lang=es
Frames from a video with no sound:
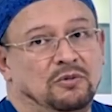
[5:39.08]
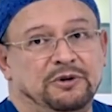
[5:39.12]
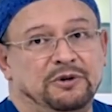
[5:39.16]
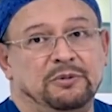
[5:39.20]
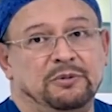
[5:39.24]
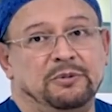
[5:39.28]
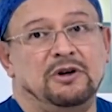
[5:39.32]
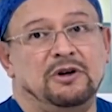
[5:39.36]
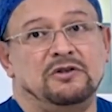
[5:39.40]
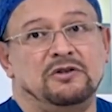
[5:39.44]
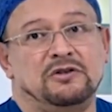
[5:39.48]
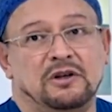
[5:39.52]
Lo
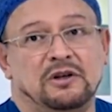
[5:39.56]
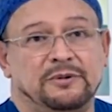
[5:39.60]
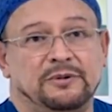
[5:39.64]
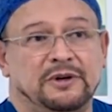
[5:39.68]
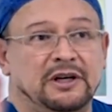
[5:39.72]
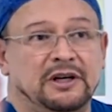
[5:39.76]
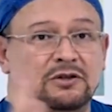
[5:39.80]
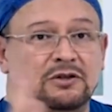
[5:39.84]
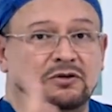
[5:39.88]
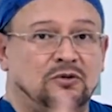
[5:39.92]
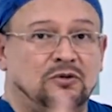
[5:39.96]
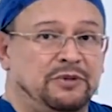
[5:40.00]
primero es que
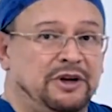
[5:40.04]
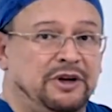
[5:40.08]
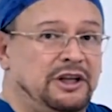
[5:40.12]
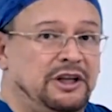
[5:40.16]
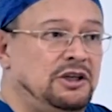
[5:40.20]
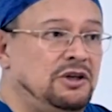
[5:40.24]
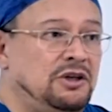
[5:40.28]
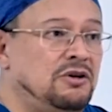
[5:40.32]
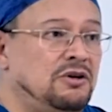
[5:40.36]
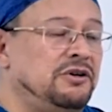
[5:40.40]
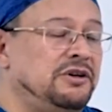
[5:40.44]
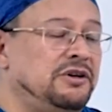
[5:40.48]
vaya a su
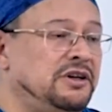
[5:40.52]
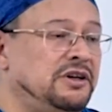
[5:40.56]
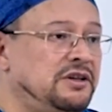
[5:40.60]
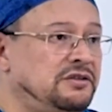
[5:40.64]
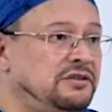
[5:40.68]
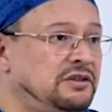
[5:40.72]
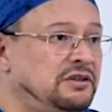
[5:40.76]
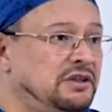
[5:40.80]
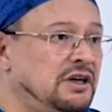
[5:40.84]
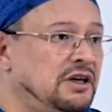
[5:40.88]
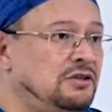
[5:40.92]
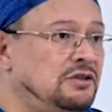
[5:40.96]
médico,
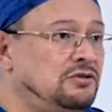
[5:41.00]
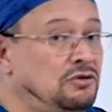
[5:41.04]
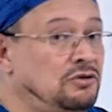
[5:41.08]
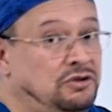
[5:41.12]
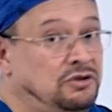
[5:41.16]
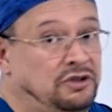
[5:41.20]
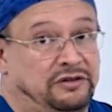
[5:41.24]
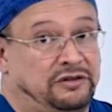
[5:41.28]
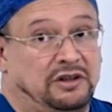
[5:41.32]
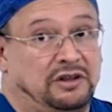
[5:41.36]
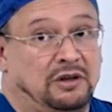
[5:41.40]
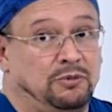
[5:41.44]
en este
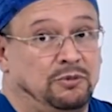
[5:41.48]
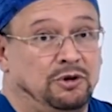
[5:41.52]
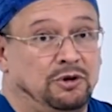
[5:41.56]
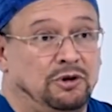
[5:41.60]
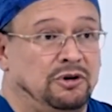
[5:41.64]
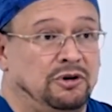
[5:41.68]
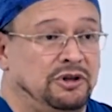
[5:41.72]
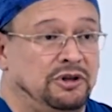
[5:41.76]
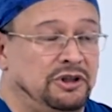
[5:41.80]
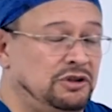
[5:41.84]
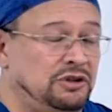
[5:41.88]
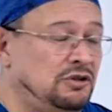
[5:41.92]
caso si está
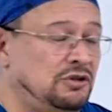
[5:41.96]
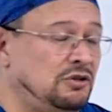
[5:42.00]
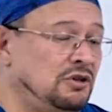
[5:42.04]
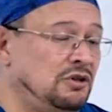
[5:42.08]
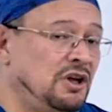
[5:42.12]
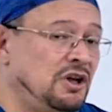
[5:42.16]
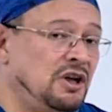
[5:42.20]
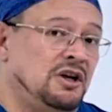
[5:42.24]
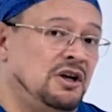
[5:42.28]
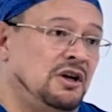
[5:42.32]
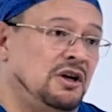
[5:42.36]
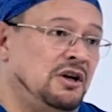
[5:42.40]
muy
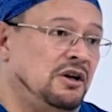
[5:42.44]
gordito,